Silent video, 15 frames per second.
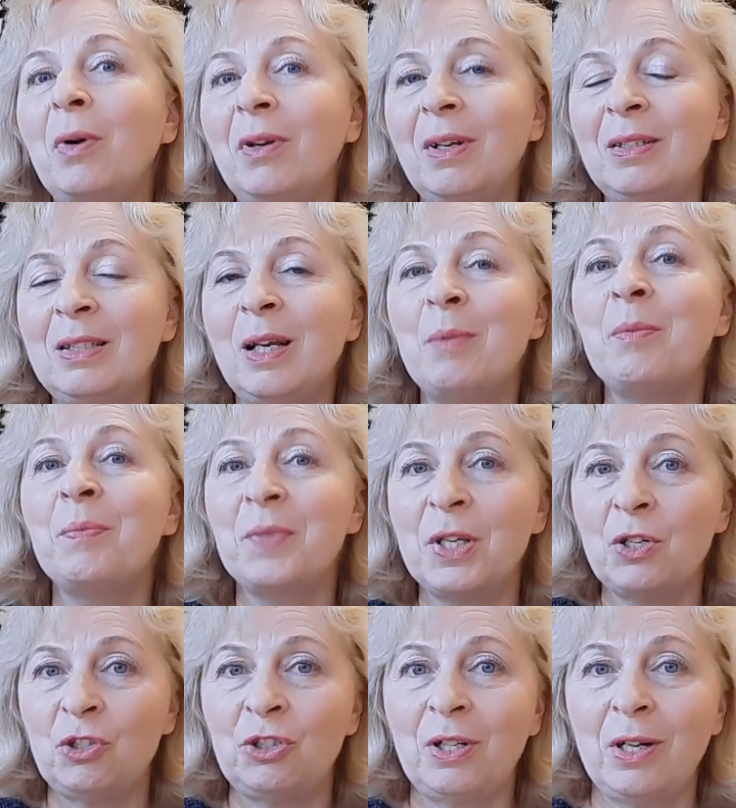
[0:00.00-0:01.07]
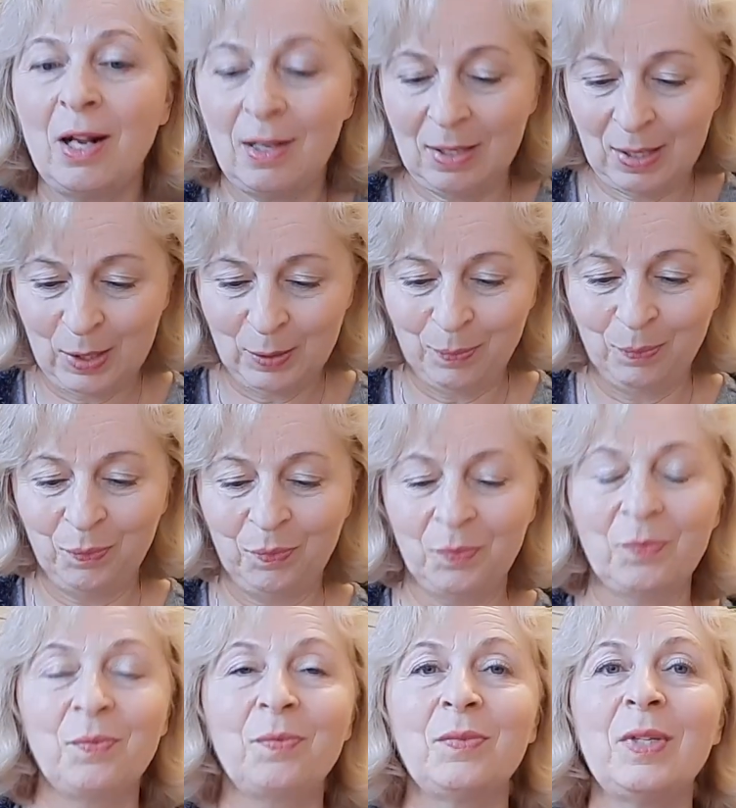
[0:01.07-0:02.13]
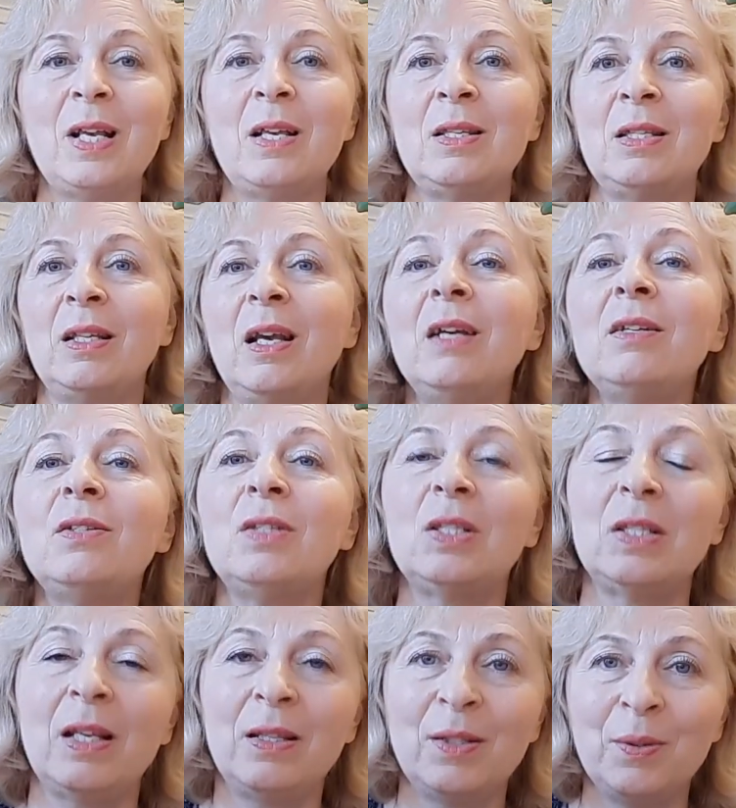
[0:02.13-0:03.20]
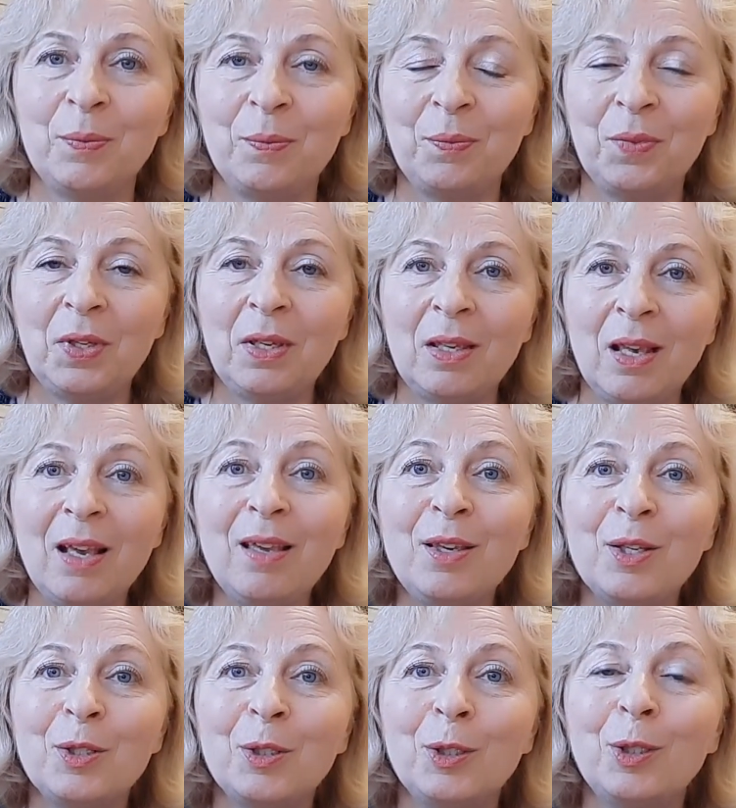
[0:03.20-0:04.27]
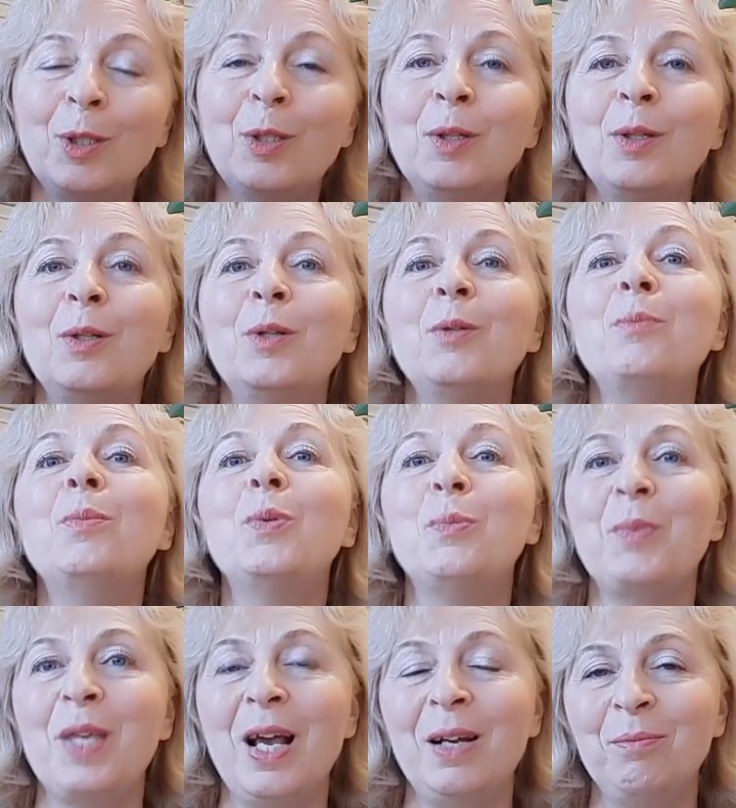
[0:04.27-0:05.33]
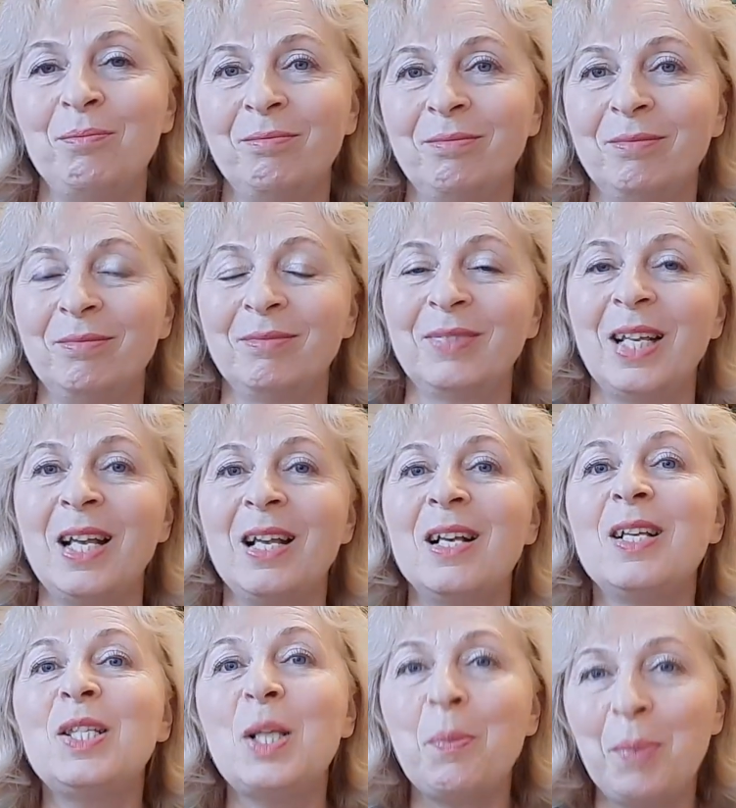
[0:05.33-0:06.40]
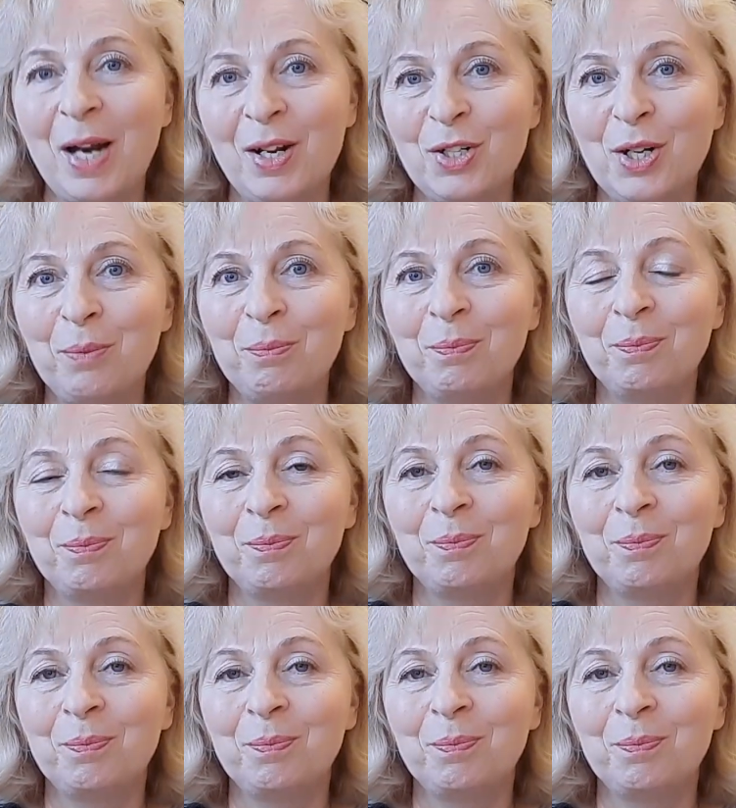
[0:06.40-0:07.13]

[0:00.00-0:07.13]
polecam jeszcze raz. Tess Gerritsen i jej Mumia. Zapraszam.